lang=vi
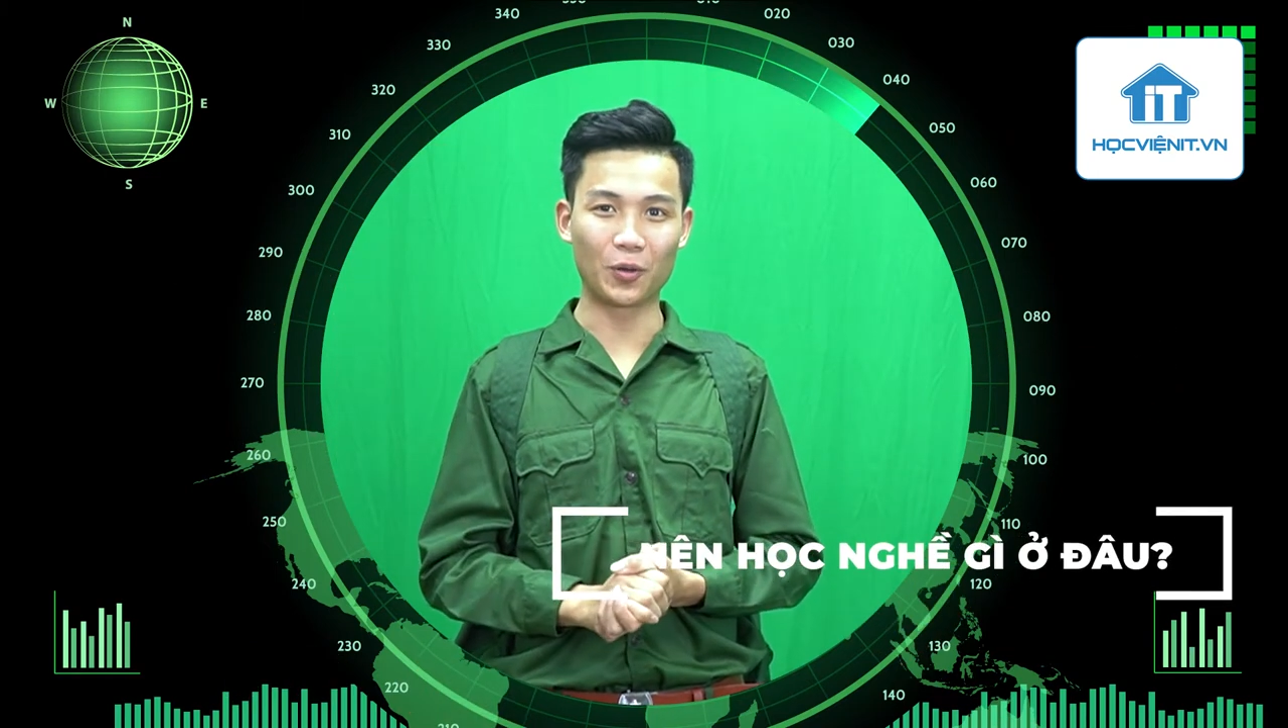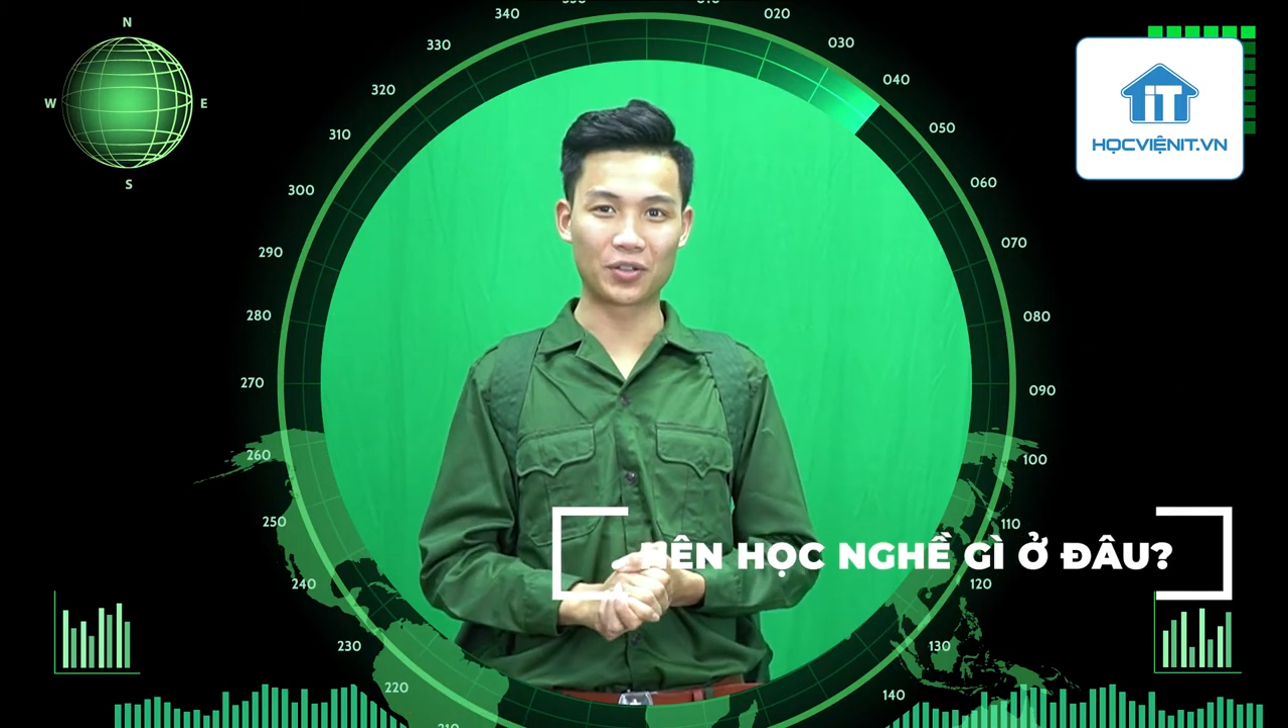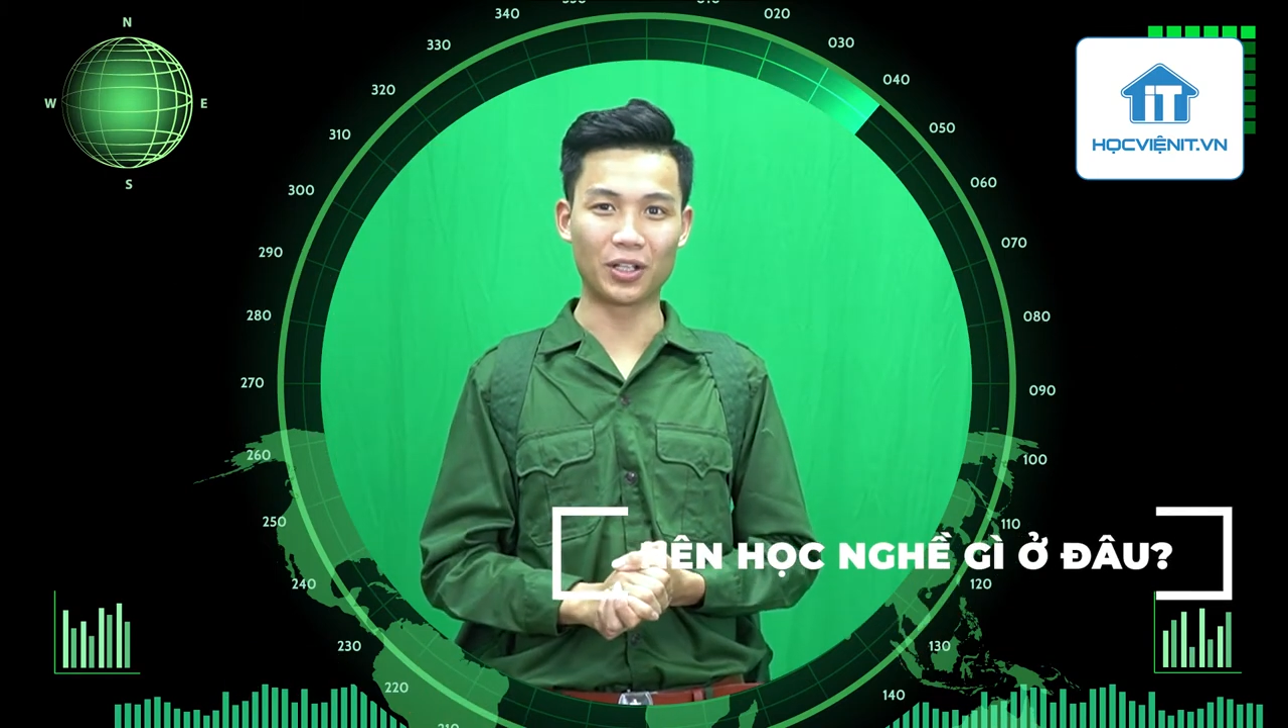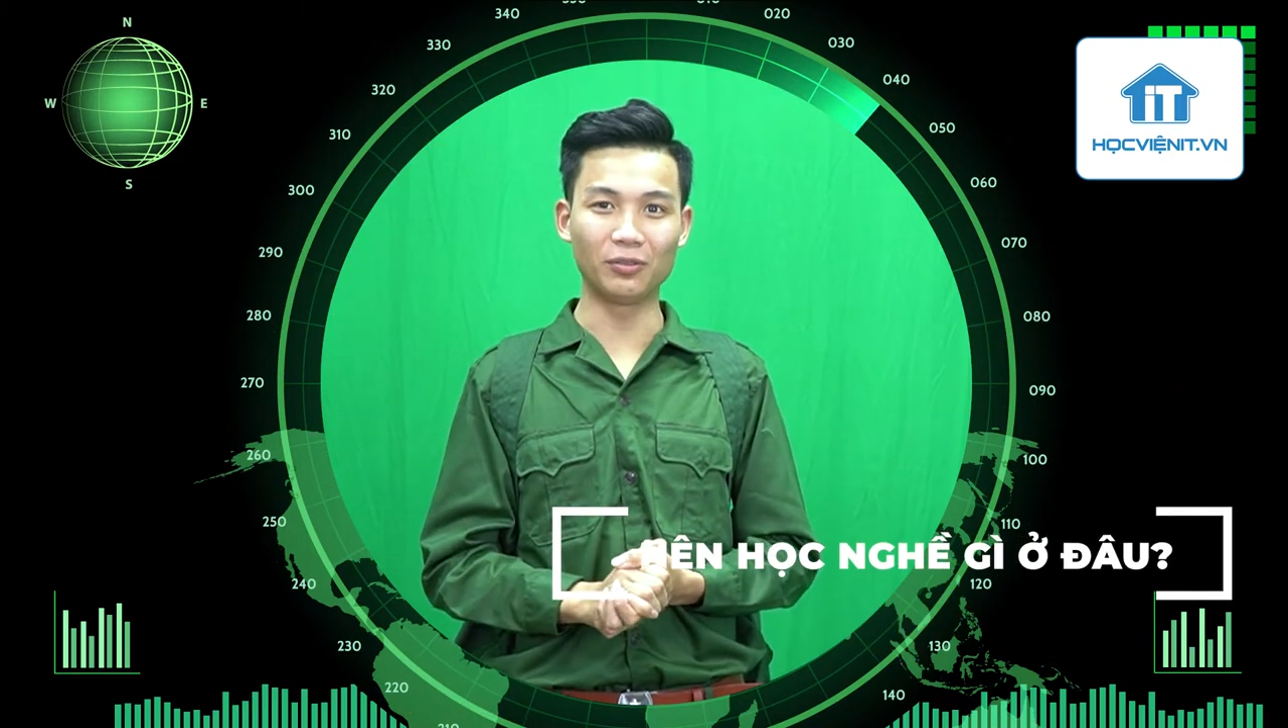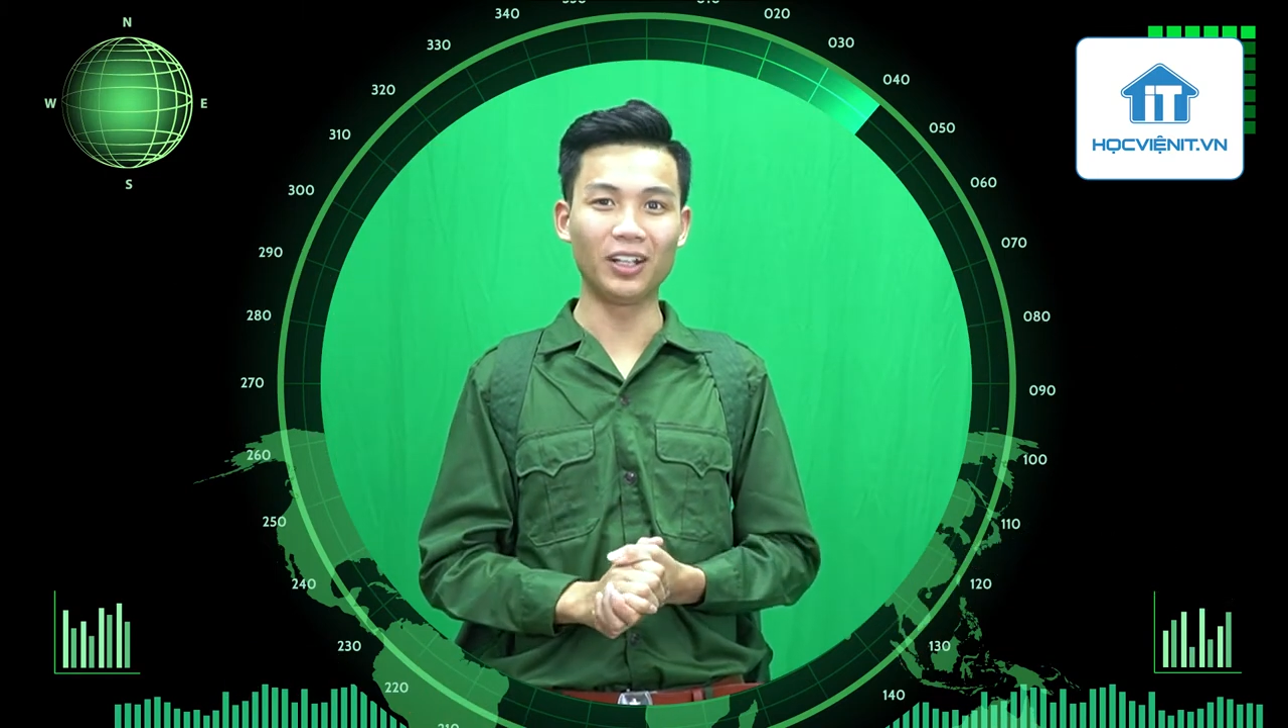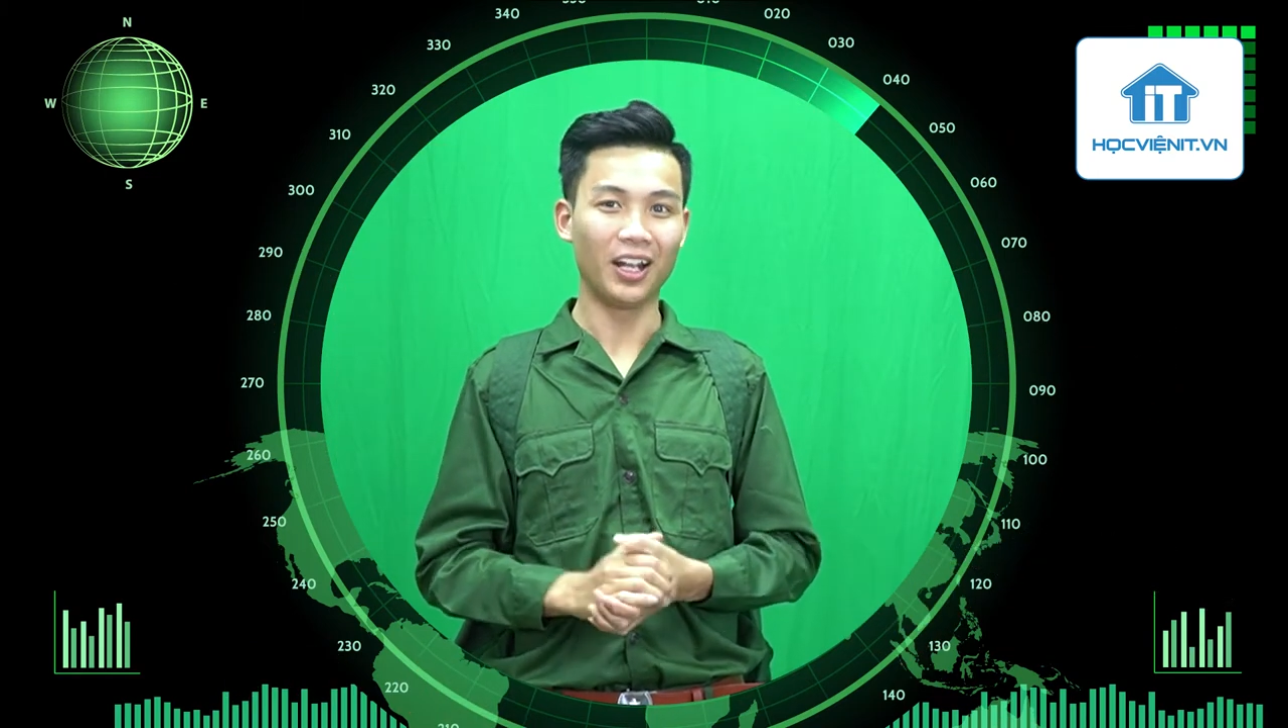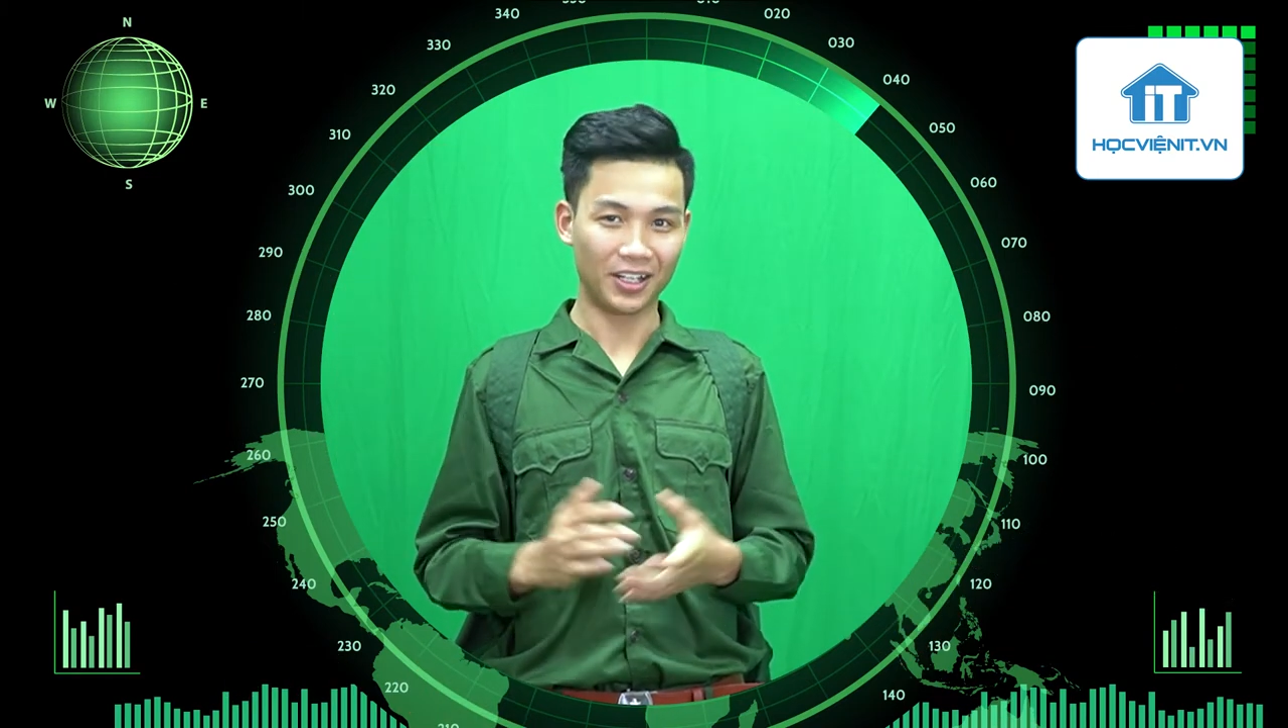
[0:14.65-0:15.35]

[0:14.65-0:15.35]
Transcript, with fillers: cuộc sống,